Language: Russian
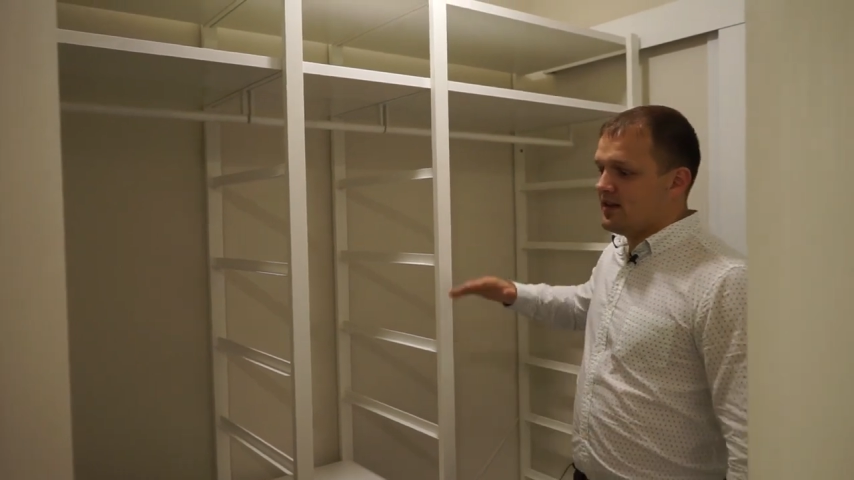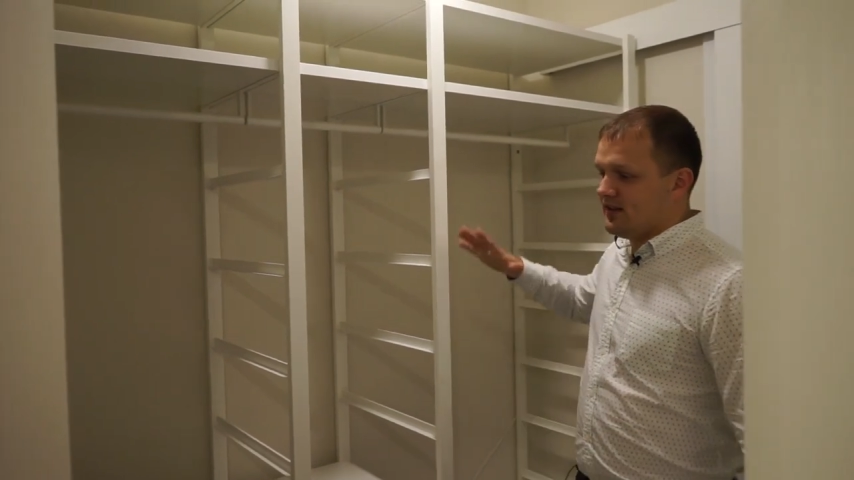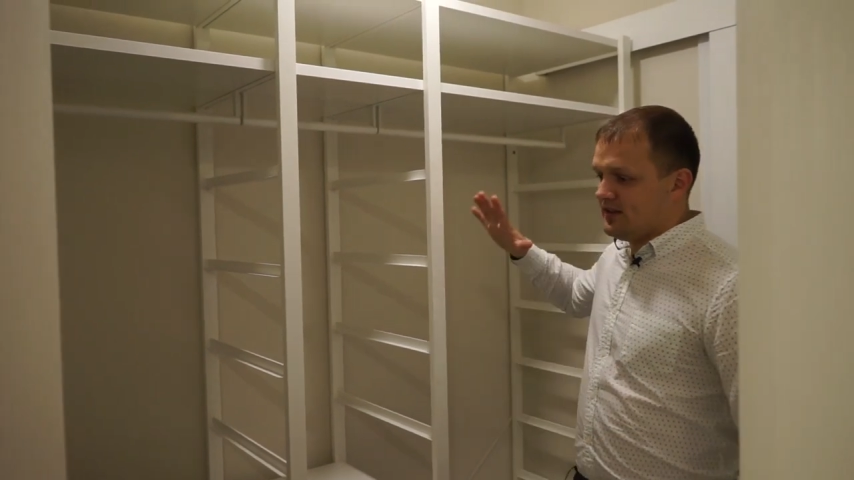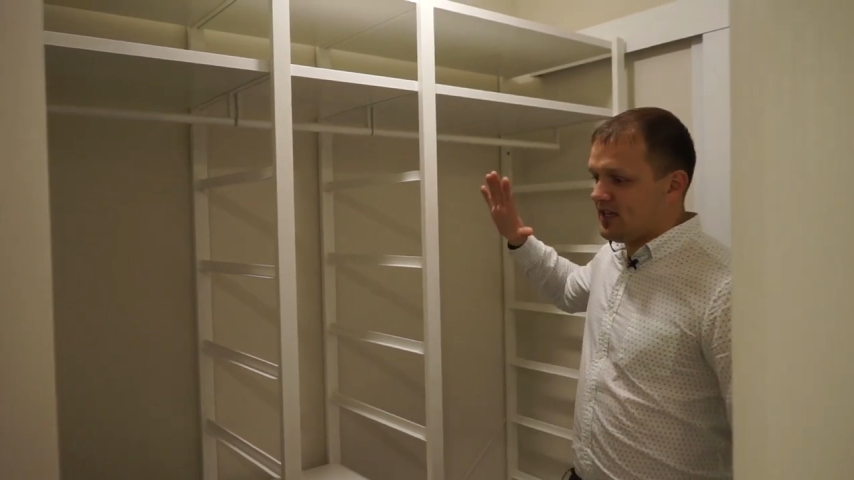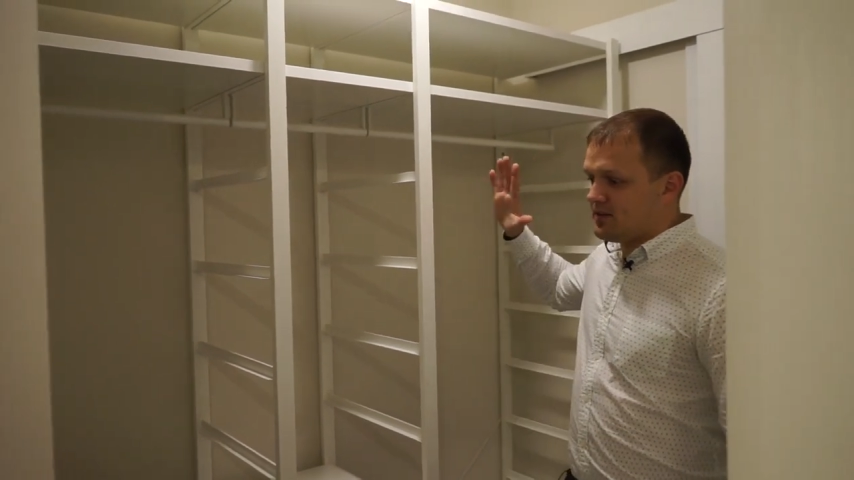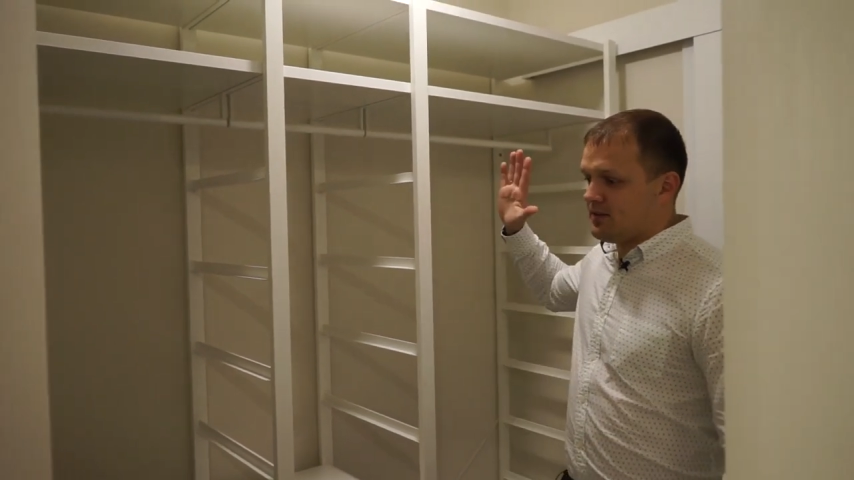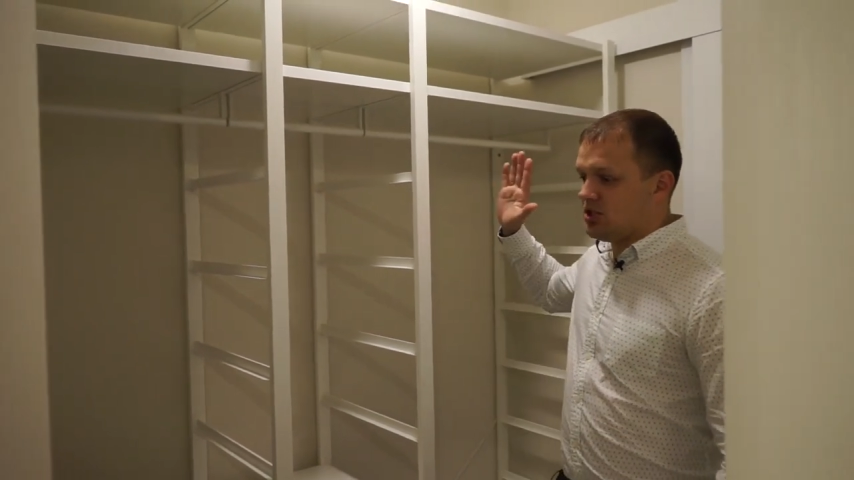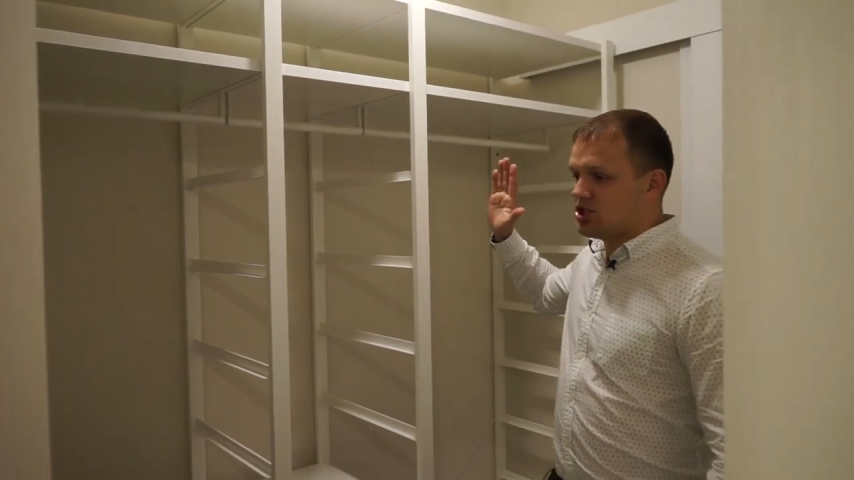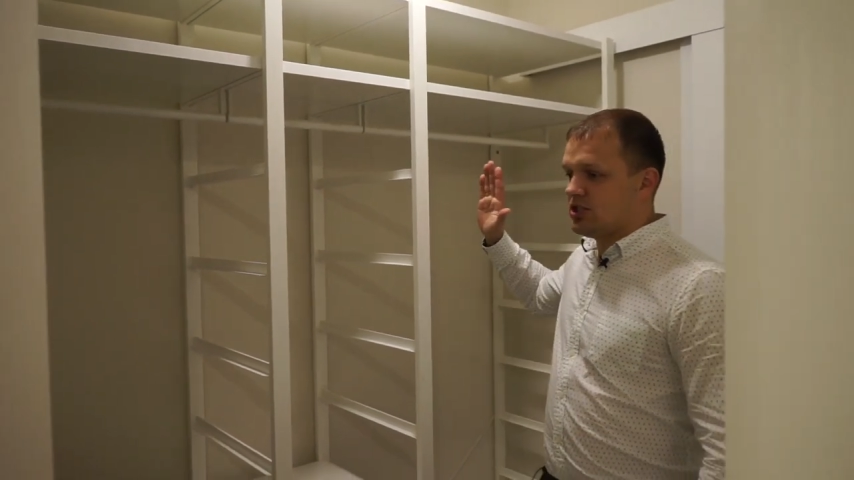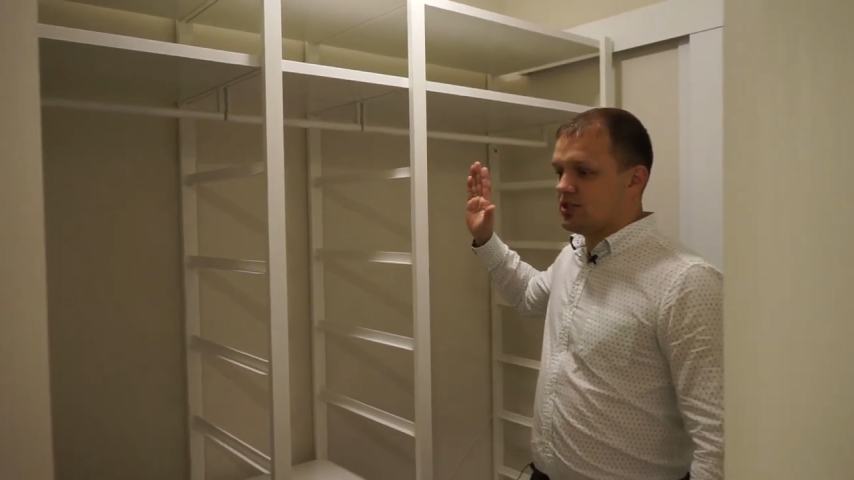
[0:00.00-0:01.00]
В ней
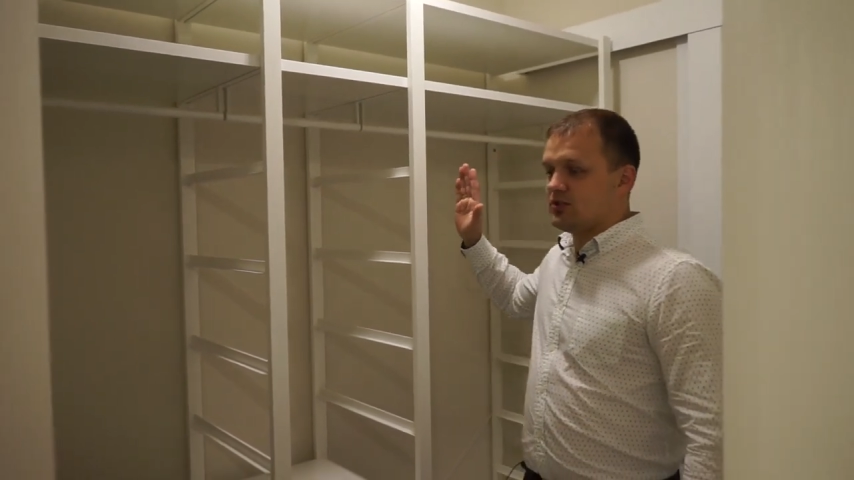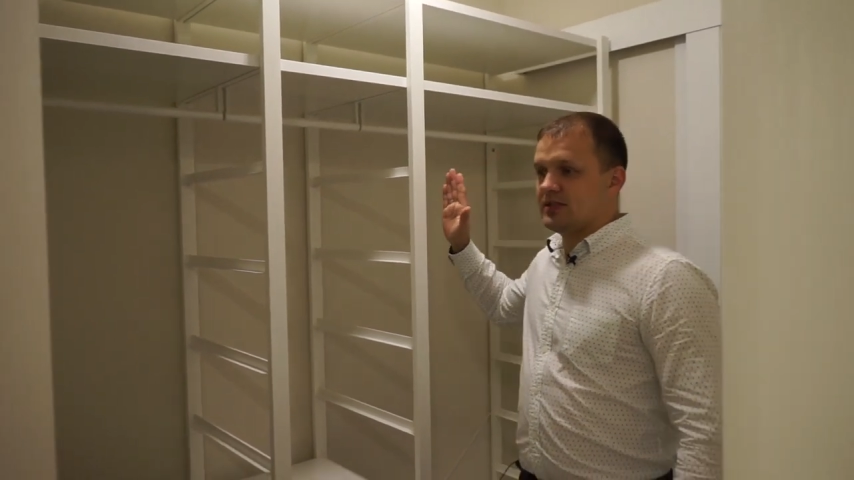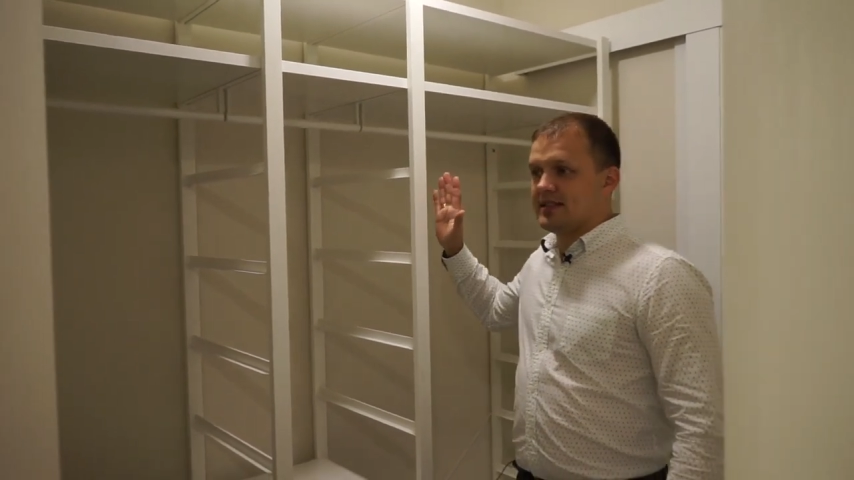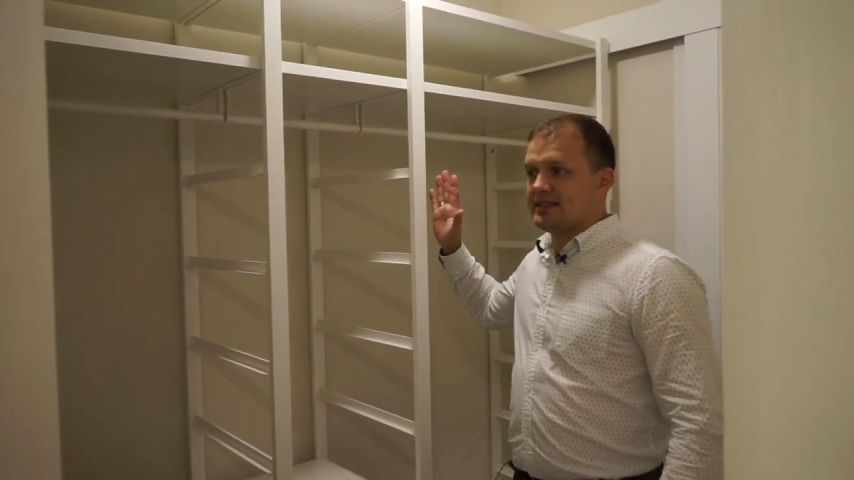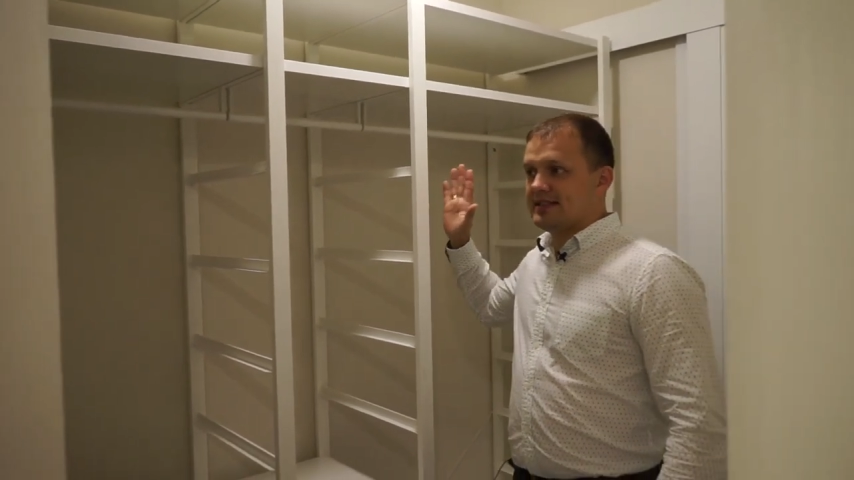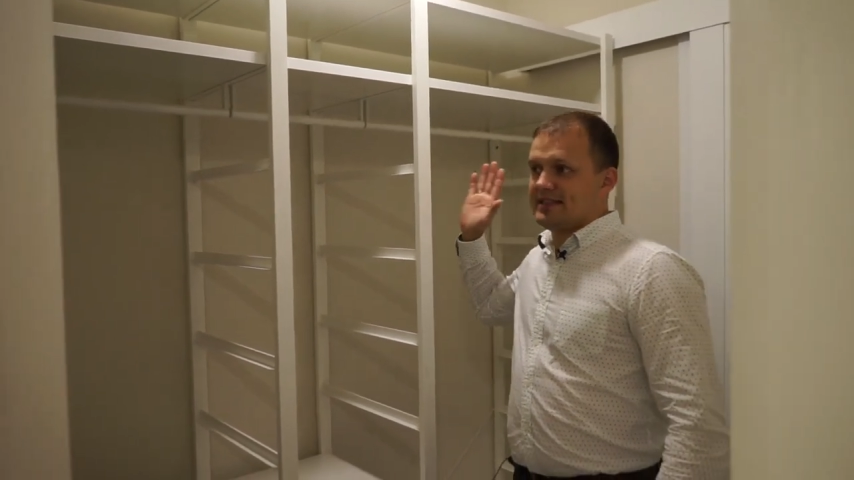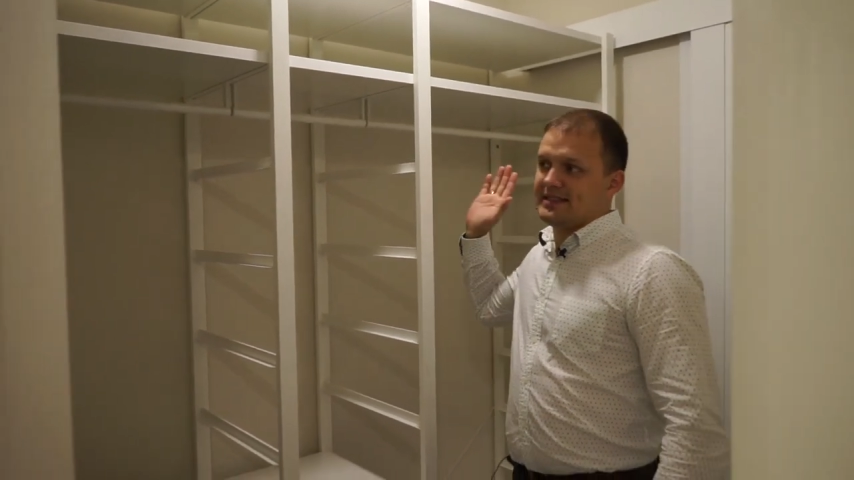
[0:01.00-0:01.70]
расположилась у нас